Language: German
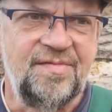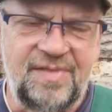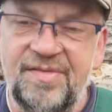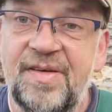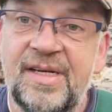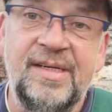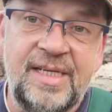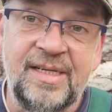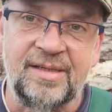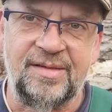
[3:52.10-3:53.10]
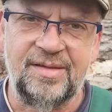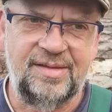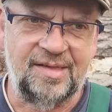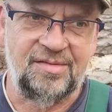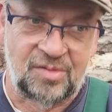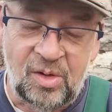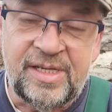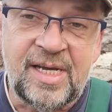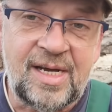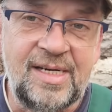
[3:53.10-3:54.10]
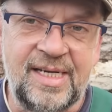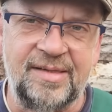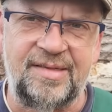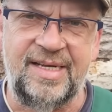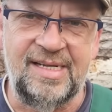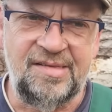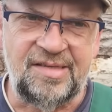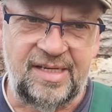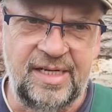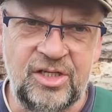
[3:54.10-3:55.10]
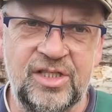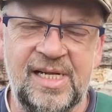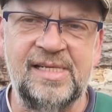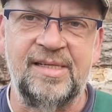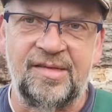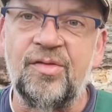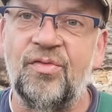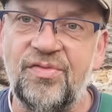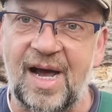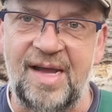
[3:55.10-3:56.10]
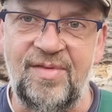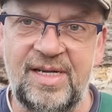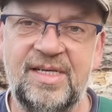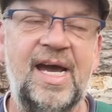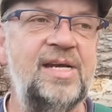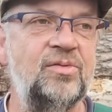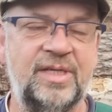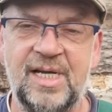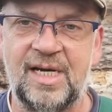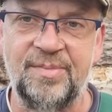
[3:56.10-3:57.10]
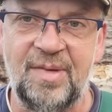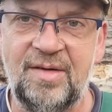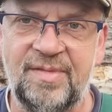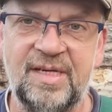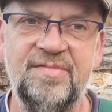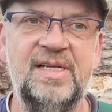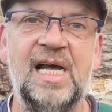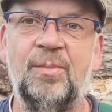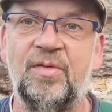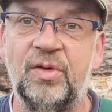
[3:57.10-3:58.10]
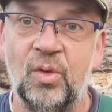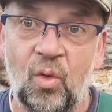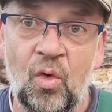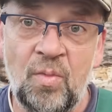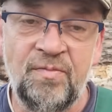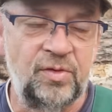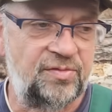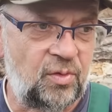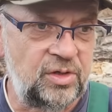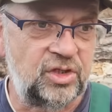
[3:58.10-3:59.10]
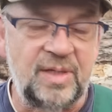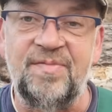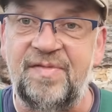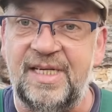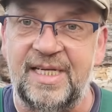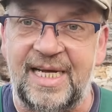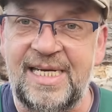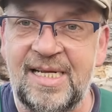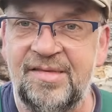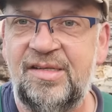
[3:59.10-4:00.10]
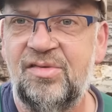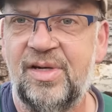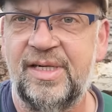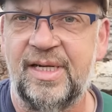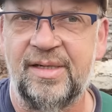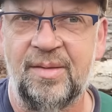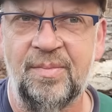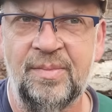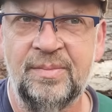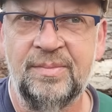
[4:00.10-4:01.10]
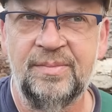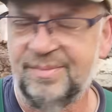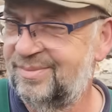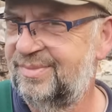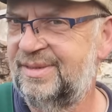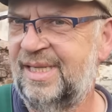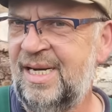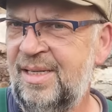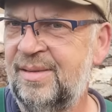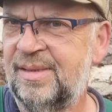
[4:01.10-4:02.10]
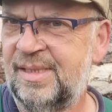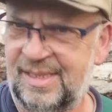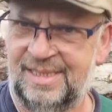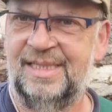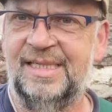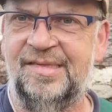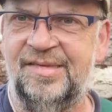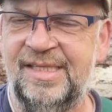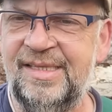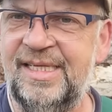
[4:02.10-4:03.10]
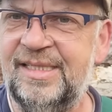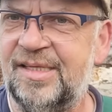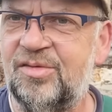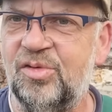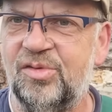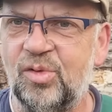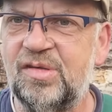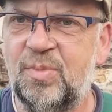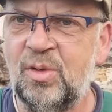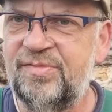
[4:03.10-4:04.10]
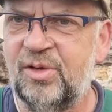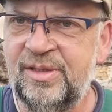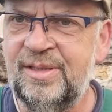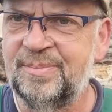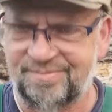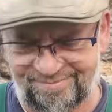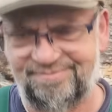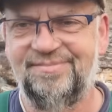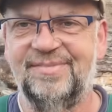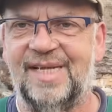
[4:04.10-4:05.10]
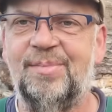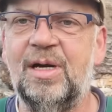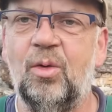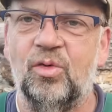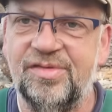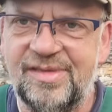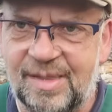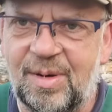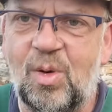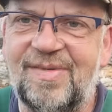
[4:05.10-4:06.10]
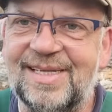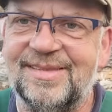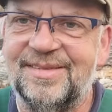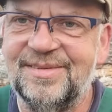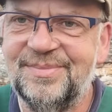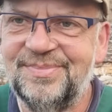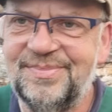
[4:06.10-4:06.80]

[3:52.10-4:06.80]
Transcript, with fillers: Wie findet ihr das? Dass solche Klientel sich hinstellt, ist so Freiwilligkeit und jeder kann machen, was er will, aber von oben wird vorgeschrieben, wie die Kinder sich zu ernähren haben. Na, ist das nicht ein Diskussionspunkt, Leute? Denn mal los, der Bauer wartet.